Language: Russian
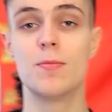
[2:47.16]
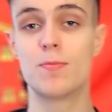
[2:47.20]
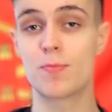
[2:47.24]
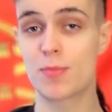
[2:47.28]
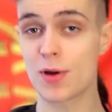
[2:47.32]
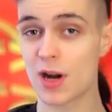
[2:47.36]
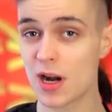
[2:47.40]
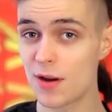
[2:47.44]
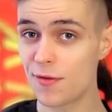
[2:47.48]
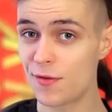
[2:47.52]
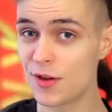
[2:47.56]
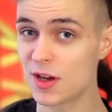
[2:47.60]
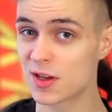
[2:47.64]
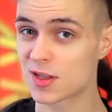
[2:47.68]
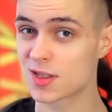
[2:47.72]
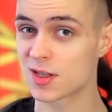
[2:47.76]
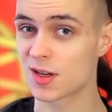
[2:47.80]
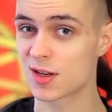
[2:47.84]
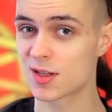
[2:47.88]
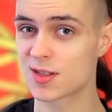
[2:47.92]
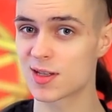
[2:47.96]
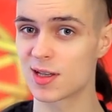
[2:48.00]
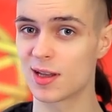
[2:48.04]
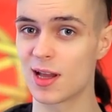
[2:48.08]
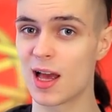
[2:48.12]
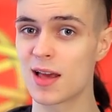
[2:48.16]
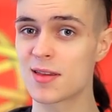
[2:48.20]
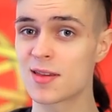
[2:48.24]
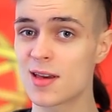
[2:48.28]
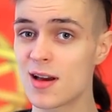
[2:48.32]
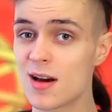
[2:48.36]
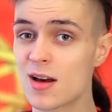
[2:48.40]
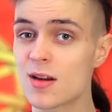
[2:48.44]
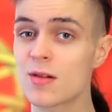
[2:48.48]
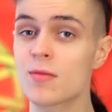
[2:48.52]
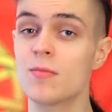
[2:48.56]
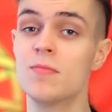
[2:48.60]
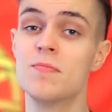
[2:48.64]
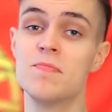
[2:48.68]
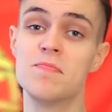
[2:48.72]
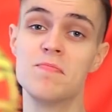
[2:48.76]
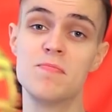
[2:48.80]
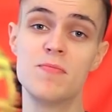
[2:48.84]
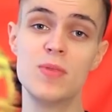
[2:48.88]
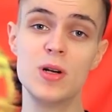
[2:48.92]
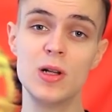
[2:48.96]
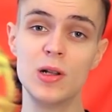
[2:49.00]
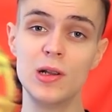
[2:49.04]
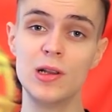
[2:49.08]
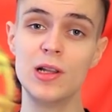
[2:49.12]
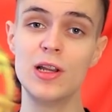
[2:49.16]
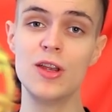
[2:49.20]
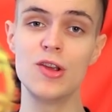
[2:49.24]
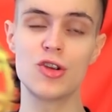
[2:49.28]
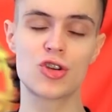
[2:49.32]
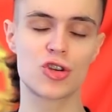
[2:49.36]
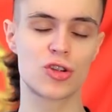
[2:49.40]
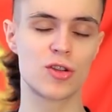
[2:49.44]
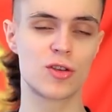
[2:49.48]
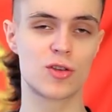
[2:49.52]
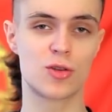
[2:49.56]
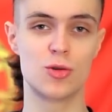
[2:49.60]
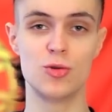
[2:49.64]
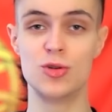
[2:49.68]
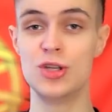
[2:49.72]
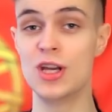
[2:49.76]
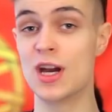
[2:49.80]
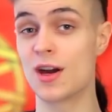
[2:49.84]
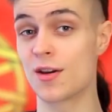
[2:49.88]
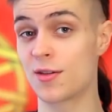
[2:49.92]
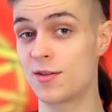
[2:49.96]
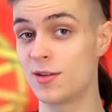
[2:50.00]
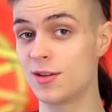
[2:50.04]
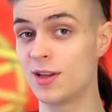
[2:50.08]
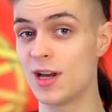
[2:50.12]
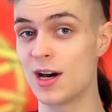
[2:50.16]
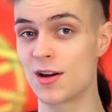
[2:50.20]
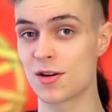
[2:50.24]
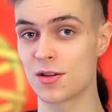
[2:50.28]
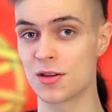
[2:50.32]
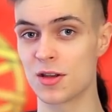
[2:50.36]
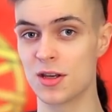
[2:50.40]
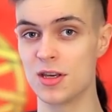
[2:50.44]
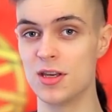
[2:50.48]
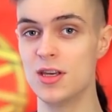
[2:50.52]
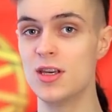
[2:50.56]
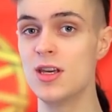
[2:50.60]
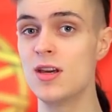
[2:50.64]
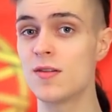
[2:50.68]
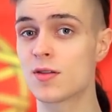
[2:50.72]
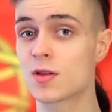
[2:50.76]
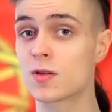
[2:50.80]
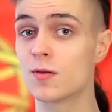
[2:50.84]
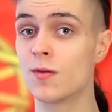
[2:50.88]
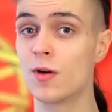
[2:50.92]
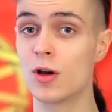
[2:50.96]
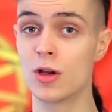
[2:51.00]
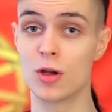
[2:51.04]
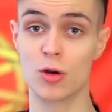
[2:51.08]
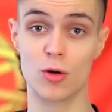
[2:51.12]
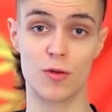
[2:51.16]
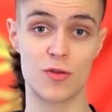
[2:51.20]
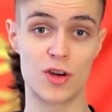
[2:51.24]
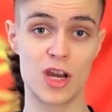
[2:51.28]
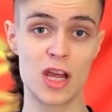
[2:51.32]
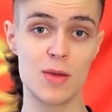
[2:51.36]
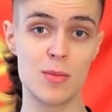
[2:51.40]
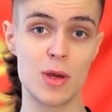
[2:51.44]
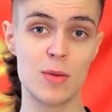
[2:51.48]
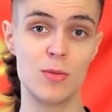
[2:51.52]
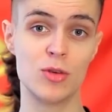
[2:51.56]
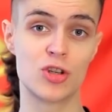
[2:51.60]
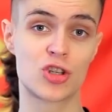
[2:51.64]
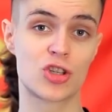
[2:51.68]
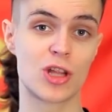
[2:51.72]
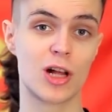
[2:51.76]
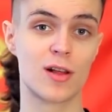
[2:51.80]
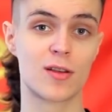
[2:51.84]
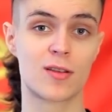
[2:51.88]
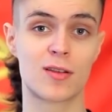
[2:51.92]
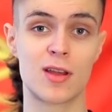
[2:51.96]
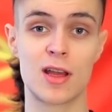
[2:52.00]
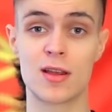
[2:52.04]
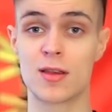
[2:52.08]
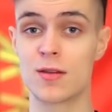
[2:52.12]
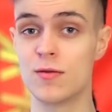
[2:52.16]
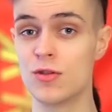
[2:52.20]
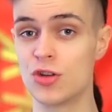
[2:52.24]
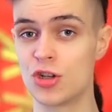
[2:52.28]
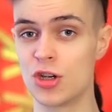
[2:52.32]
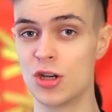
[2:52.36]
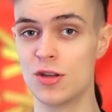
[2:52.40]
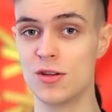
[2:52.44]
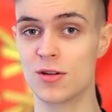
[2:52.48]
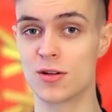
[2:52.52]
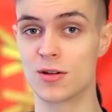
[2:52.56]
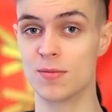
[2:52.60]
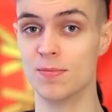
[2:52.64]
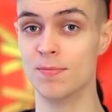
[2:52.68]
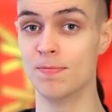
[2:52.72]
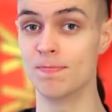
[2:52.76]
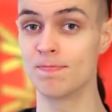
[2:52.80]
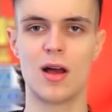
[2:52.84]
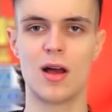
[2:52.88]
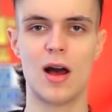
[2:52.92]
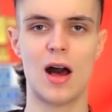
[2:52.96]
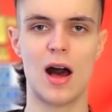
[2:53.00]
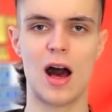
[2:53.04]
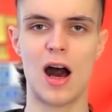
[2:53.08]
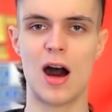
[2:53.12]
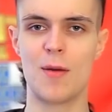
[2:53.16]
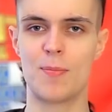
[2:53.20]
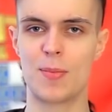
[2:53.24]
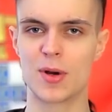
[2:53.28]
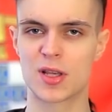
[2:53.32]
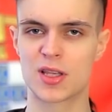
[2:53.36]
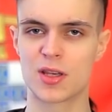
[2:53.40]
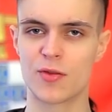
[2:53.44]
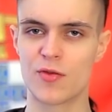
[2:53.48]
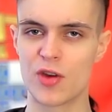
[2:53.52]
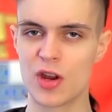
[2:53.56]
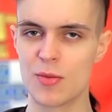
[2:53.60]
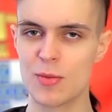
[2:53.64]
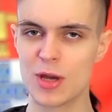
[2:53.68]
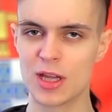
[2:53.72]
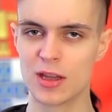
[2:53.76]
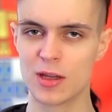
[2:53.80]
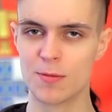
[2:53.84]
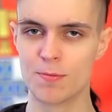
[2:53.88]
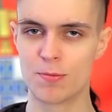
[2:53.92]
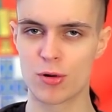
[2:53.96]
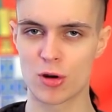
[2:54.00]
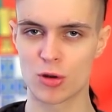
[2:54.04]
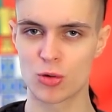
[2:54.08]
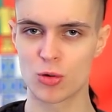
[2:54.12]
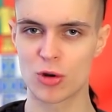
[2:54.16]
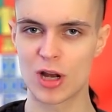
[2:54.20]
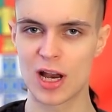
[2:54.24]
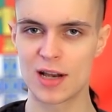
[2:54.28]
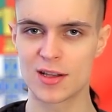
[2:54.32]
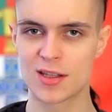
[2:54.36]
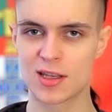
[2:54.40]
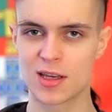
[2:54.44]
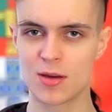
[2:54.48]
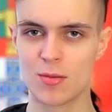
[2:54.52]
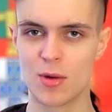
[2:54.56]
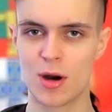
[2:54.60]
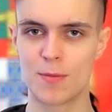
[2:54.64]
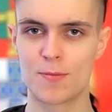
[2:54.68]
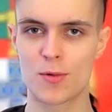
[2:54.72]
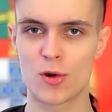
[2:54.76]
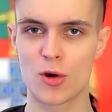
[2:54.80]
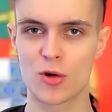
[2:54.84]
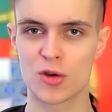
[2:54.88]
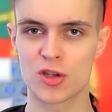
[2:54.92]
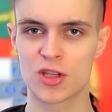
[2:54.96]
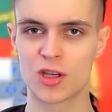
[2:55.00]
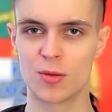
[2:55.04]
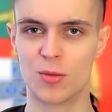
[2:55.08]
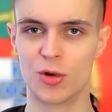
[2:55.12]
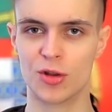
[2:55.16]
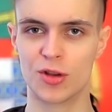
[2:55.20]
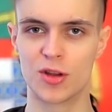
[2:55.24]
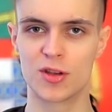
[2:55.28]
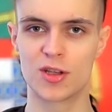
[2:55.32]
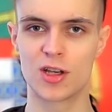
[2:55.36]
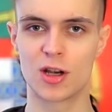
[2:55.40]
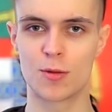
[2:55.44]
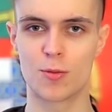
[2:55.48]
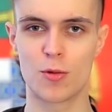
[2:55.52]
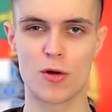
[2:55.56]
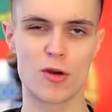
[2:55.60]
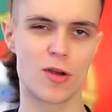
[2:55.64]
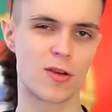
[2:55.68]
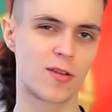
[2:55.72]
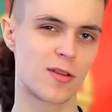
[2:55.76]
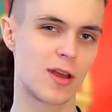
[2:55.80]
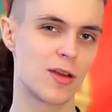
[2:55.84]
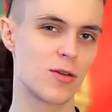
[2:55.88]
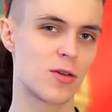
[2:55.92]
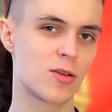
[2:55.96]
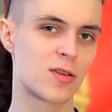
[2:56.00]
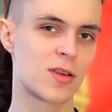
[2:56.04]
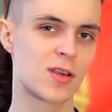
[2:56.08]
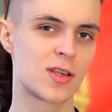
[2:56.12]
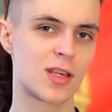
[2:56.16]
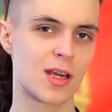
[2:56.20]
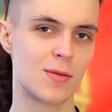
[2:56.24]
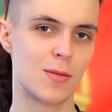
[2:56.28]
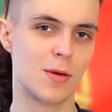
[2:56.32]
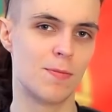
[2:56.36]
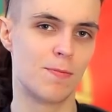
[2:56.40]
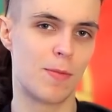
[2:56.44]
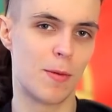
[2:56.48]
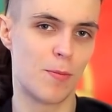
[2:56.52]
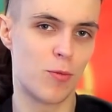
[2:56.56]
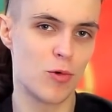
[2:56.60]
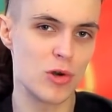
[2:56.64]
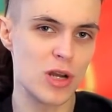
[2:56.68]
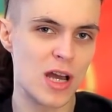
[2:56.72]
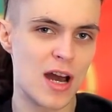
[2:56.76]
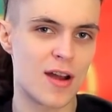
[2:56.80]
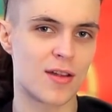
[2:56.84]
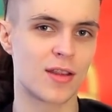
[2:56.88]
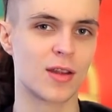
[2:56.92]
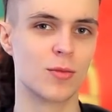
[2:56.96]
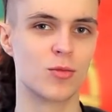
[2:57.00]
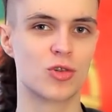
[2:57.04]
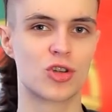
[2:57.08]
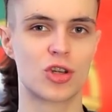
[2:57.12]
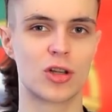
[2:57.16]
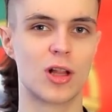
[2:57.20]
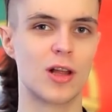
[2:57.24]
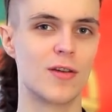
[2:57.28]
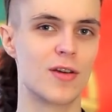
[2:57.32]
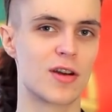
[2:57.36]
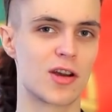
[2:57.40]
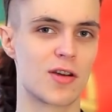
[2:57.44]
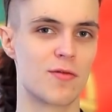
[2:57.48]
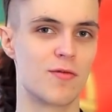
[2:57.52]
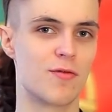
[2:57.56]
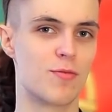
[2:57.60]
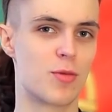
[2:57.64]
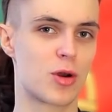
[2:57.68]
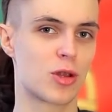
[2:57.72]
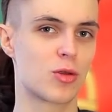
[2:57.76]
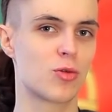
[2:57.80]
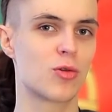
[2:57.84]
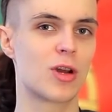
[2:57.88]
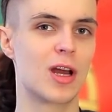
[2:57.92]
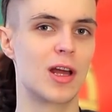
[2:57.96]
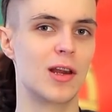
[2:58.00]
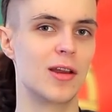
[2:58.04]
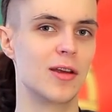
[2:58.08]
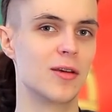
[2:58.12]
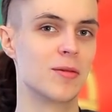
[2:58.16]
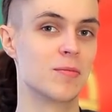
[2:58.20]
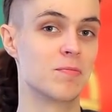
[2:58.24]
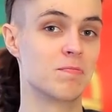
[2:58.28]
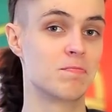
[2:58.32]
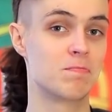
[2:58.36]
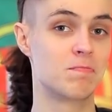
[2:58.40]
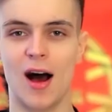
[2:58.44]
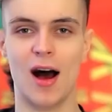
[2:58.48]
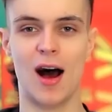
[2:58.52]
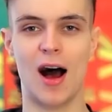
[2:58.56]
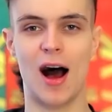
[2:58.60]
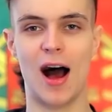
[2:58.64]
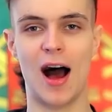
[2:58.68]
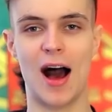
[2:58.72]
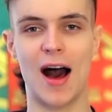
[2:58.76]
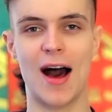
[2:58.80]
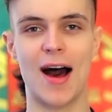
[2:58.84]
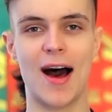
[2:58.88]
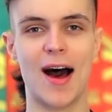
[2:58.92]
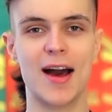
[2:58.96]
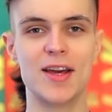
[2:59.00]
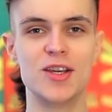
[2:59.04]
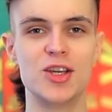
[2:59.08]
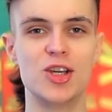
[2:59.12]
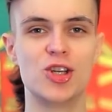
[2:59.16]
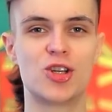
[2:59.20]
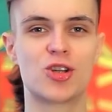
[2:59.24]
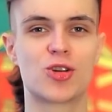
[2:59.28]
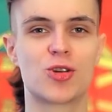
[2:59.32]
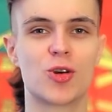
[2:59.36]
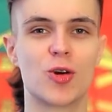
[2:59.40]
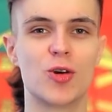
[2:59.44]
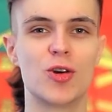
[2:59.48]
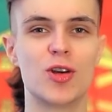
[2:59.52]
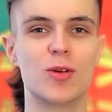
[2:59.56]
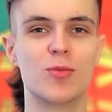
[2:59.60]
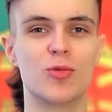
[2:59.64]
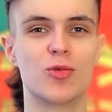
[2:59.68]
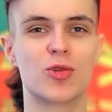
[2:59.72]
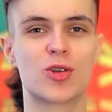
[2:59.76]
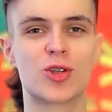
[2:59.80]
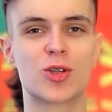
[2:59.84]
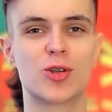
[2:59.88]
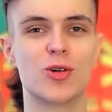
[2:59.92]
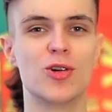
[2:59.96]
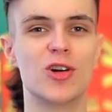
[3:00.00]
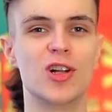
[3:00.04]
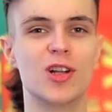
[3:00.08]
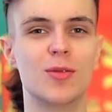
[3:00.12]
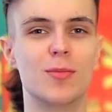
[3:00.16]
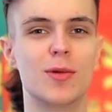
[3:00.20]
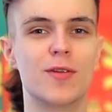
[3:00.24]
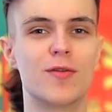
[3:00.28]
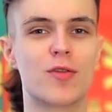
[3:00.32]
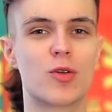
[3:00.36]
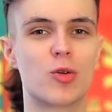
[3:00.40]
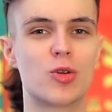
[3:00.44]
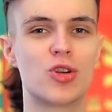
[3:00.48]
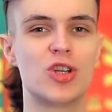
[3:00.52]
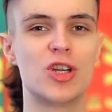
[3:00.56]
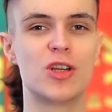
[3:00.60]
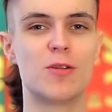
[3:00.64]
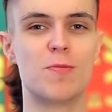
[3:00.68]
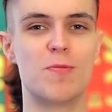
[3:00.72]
Профессор Салазар был личностью неординарной и в свое время мечтал стать священником. А по современным португальским опросам он до сих пор остается самым популярным человеком в Португалии. А еще ему стоило бы вручить